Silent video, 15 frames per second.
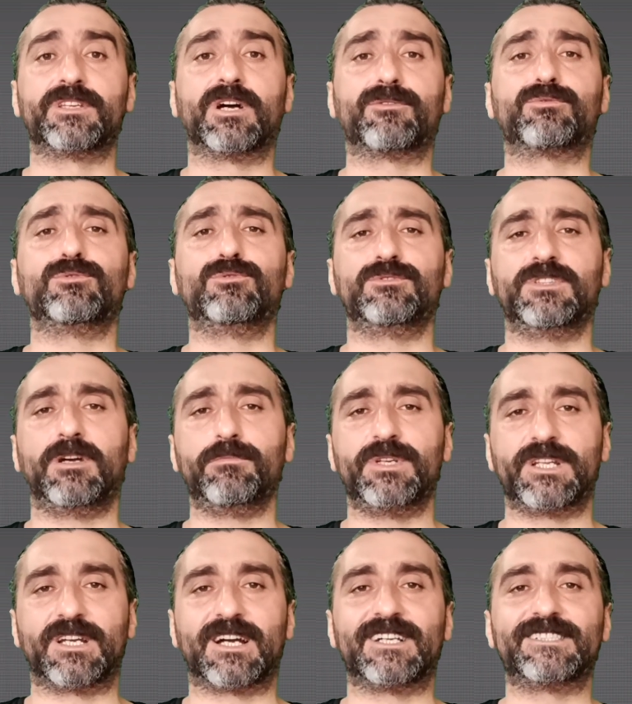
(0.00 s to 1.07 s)
yavruluğundan
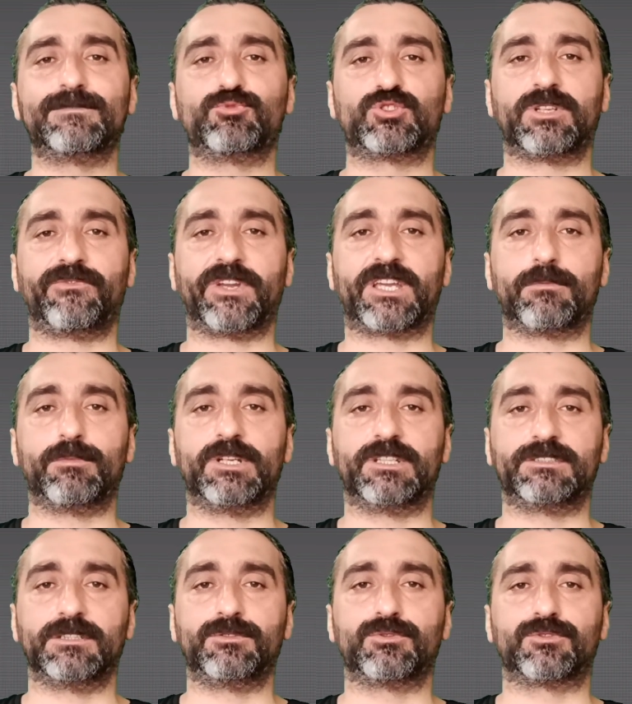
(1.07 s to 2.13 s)
beri Gazi Mustafa Kemal
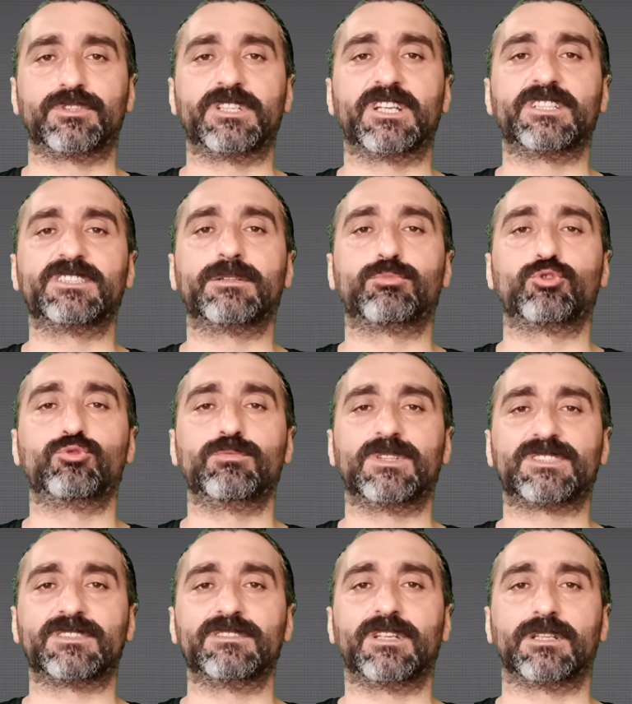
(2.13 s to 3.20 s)
Atatürk'ün yanında
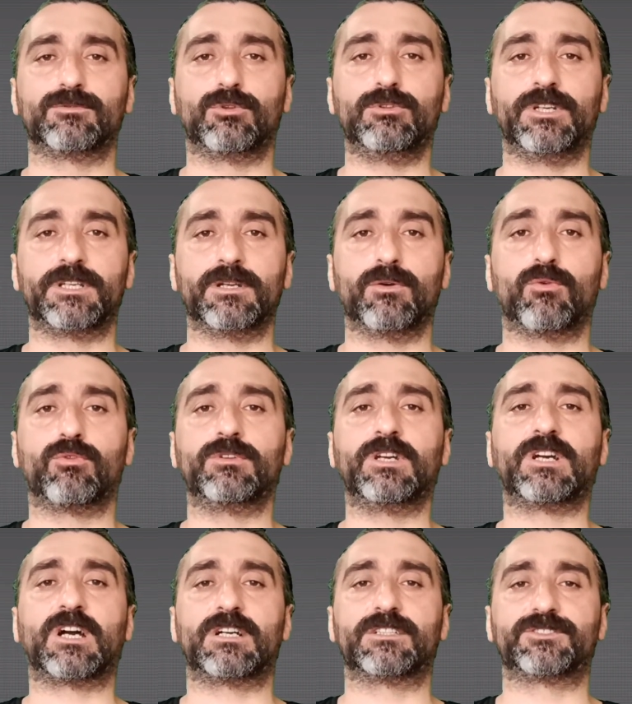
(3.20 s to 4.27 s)
bulunmasından dolayı
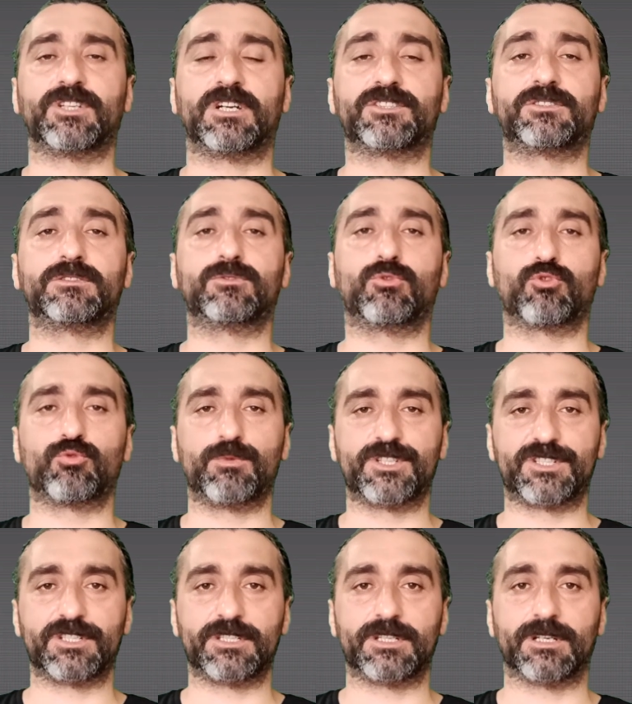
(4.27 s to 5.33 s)
ona karşı aşırı
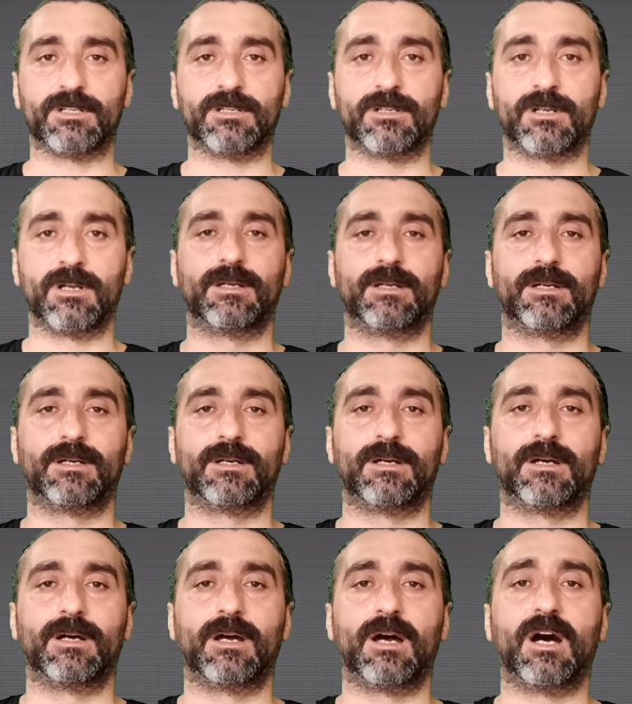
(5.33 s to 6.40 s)
korumacıydı.
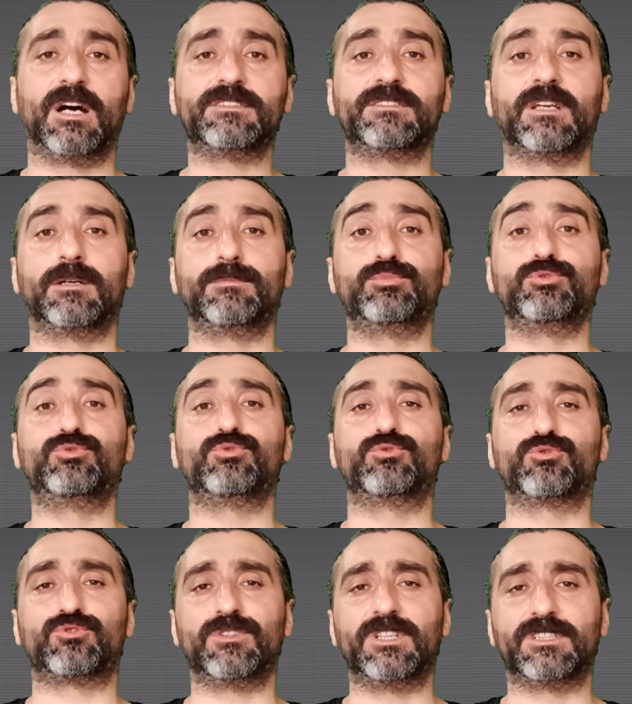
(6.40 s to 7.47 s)
Hatta bu
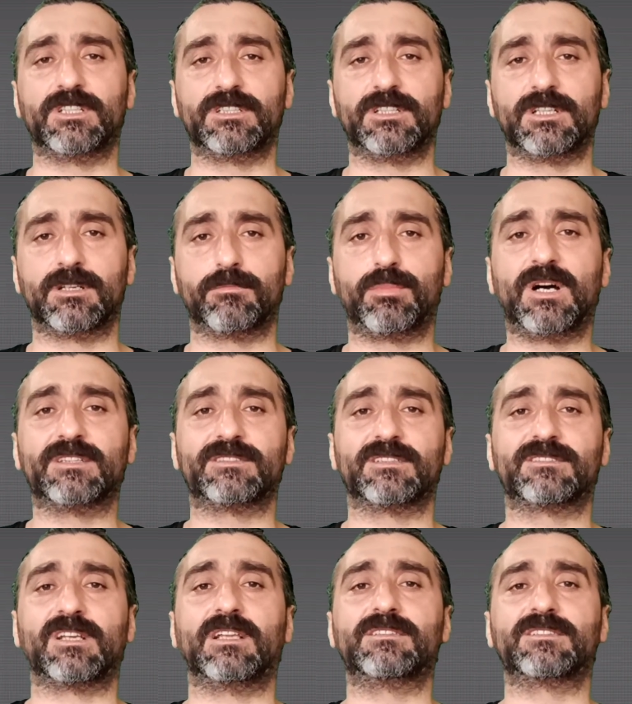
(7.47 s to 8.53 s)
duygusu nedeniyle bazen
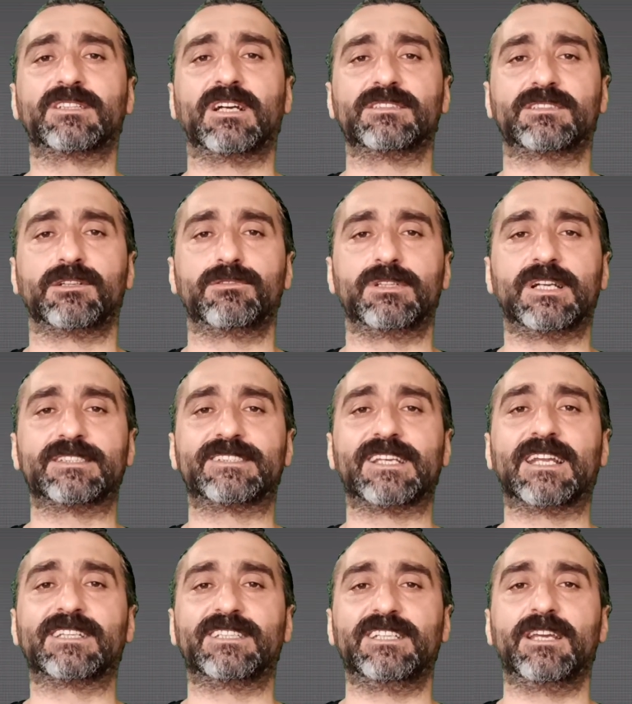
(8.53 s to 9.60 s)
saldırgan tavırlar
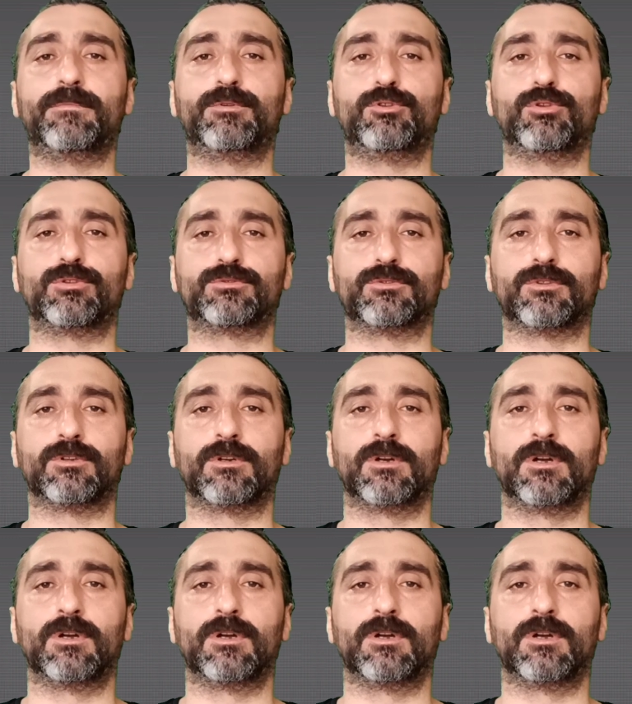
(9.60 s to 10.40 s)
sergileyebiliyordu.